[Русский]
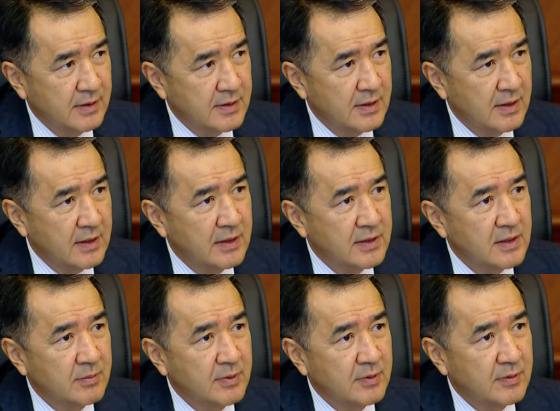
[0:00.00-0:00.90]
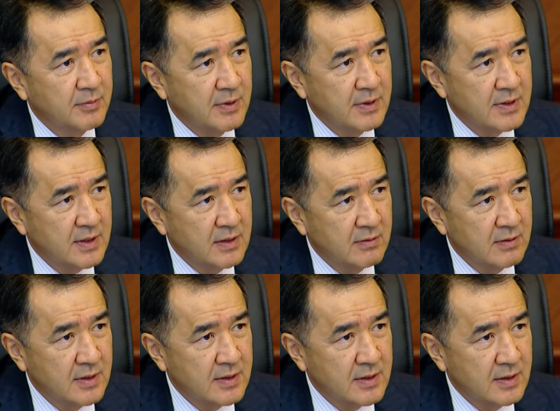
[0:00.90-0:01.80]
Здесь я хотел бы министра
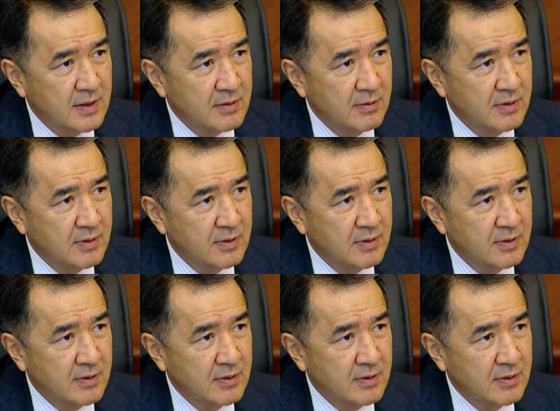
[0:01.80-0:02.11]
инвестиций и